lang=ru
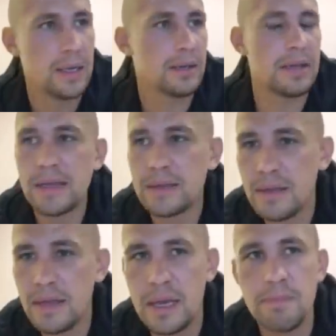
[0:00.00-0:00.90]
там
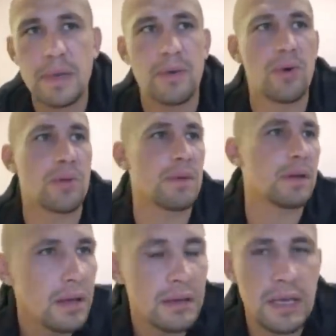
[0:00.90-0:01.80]
не комбикормы,
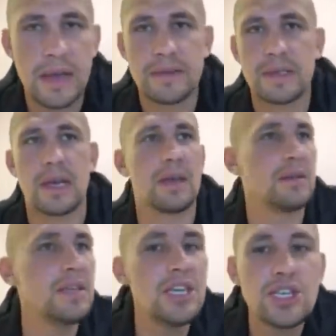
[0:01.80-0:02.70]
ни овса,
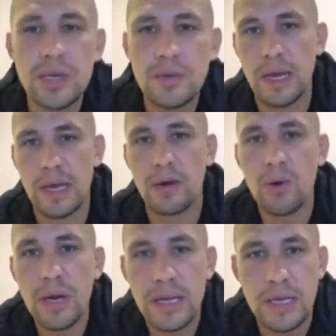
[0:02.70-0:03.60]
ничего.
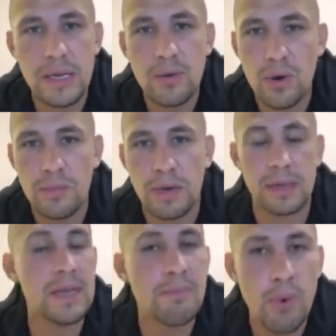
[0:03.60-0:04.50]
Кролики не кормлены,
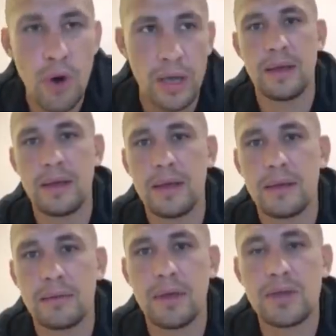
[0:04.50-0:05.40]
не поены.
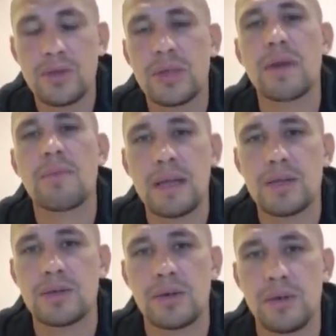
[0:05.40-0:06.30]
Да это что, нормально
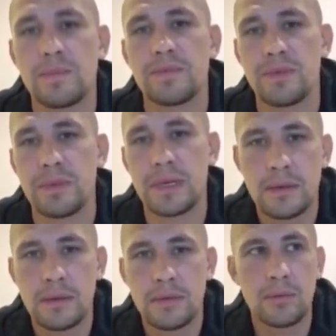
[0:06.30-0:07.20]
что ли? Ёб твою мать.
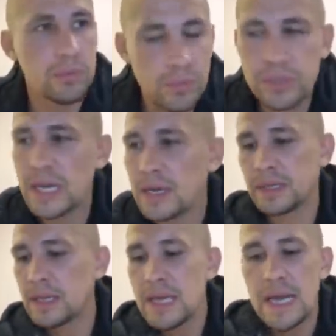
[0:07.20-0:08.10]
Ну, у тебя
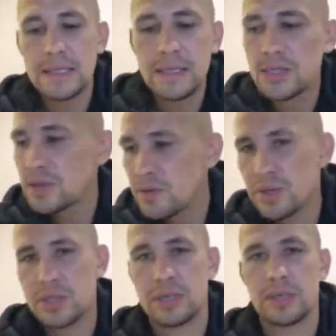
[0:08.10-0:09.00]
ты не один
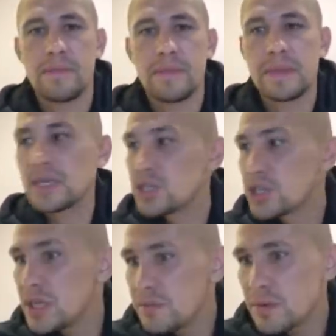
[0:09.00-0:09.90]
живешь-то. Ты с
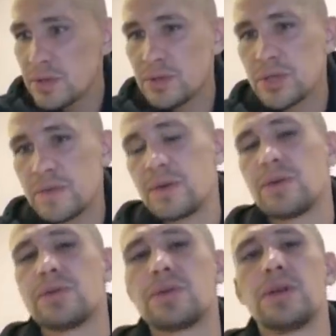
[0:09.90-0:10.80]
живностью
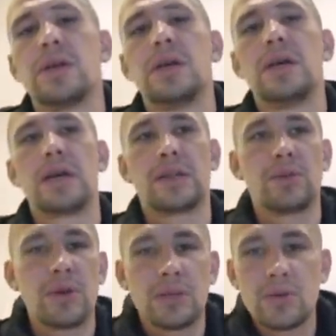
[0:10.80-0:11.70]
живешь,
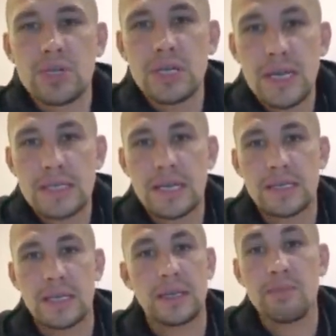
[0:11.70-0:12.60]
которые тоже есть
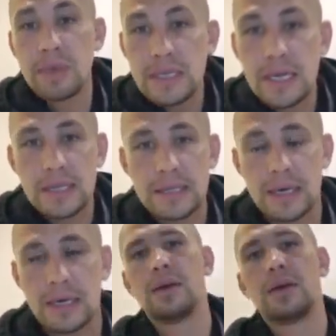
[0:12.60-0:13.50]
хотят и пить
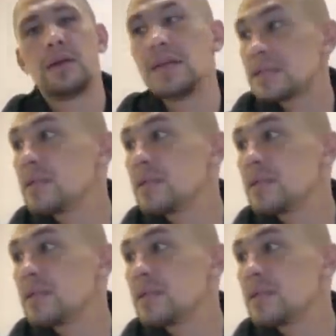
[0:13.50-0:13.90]
хотят. Если ты